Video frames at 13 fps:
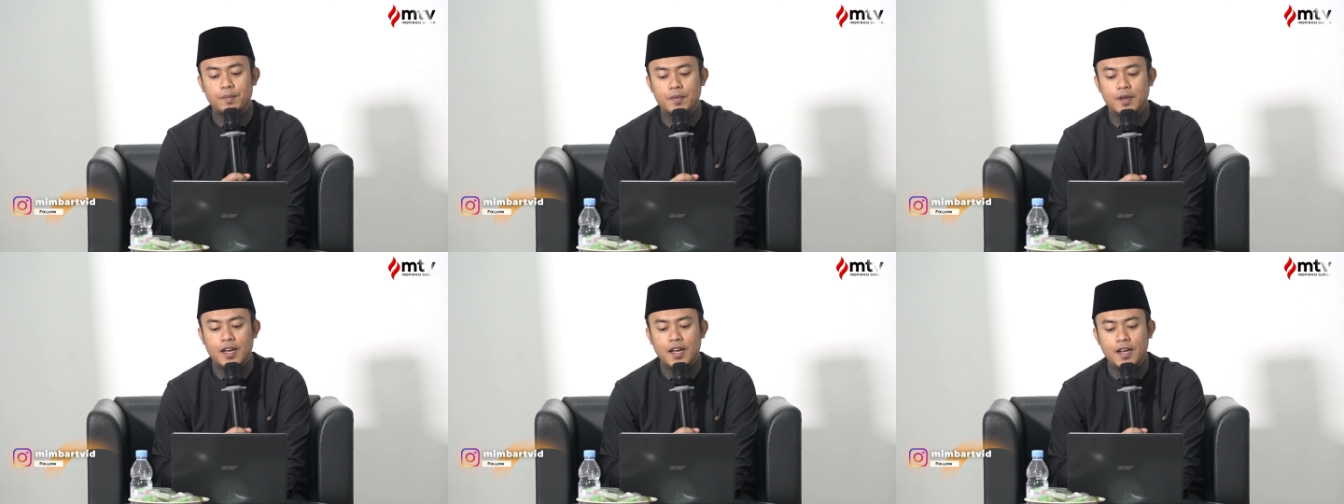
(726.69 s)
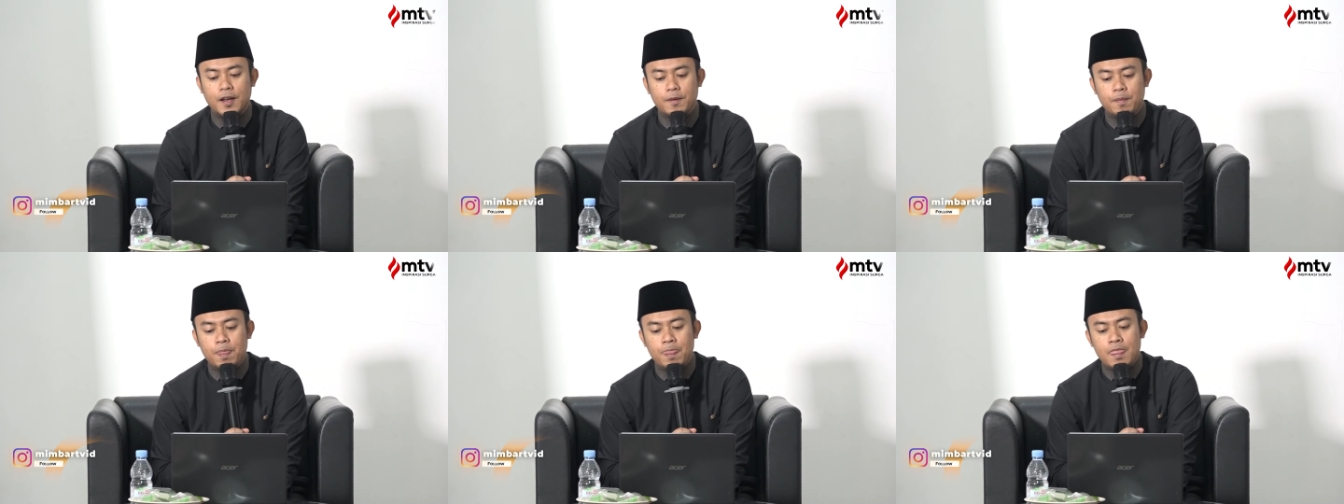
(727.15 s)
Ya.
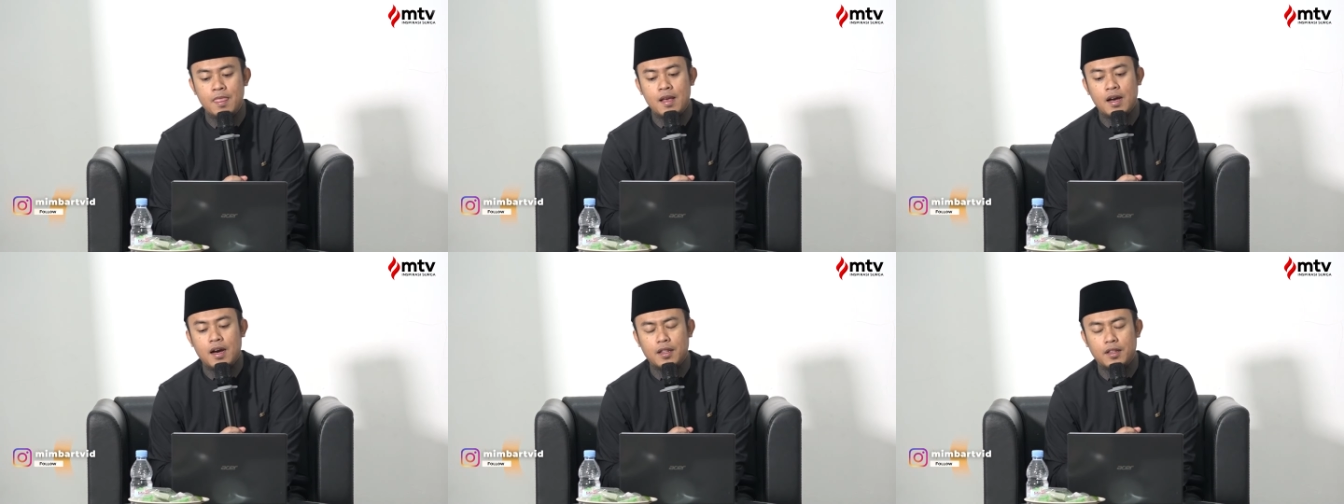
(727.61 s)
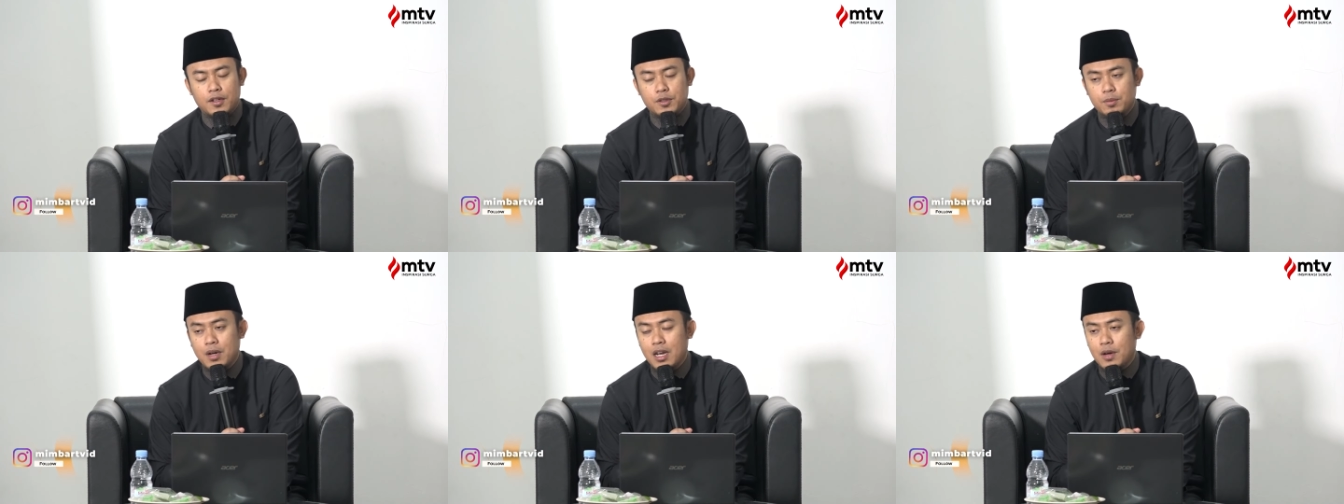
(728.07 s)
Allah
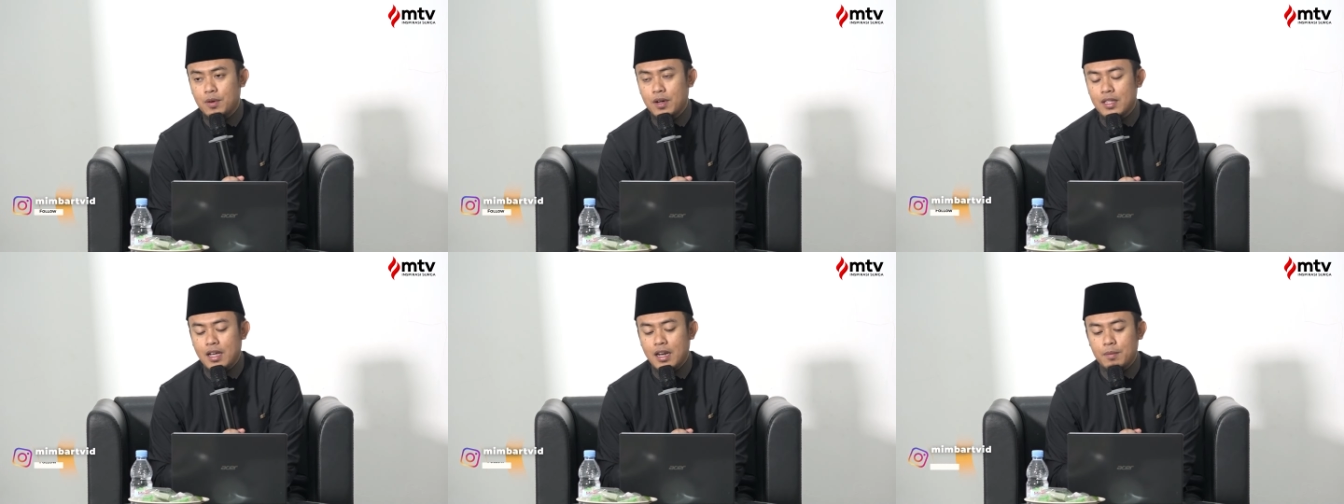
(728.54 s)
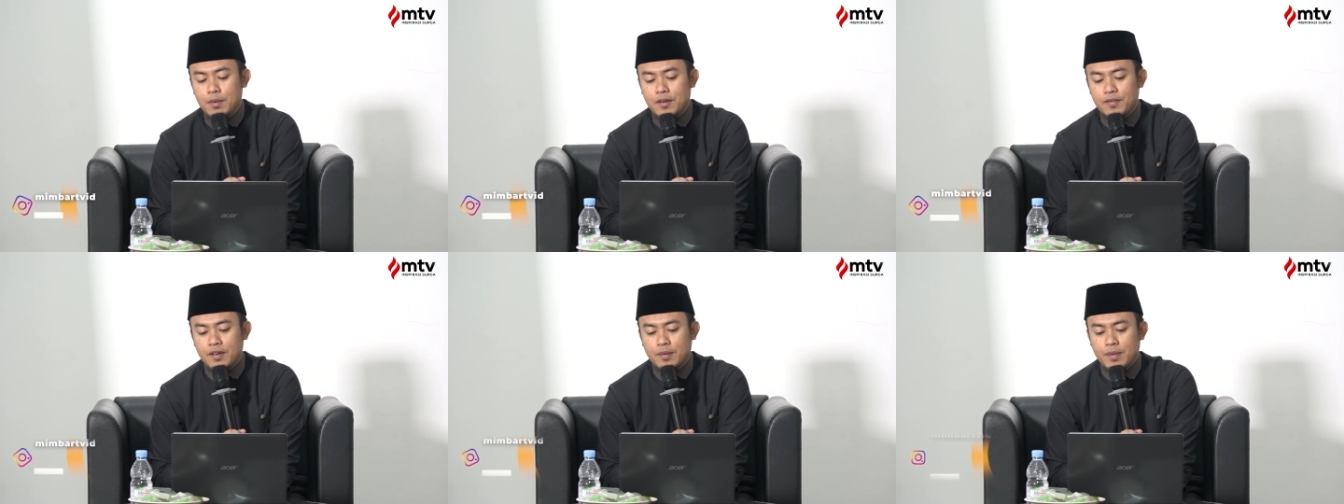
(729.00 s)
Subhanahu wa taala
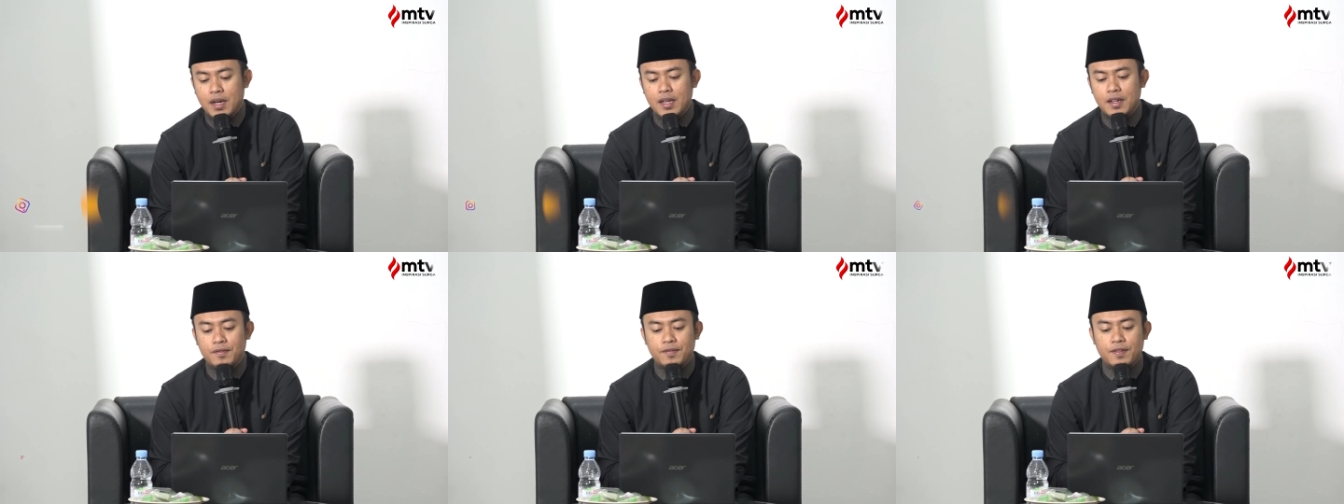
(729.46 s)
berfirman,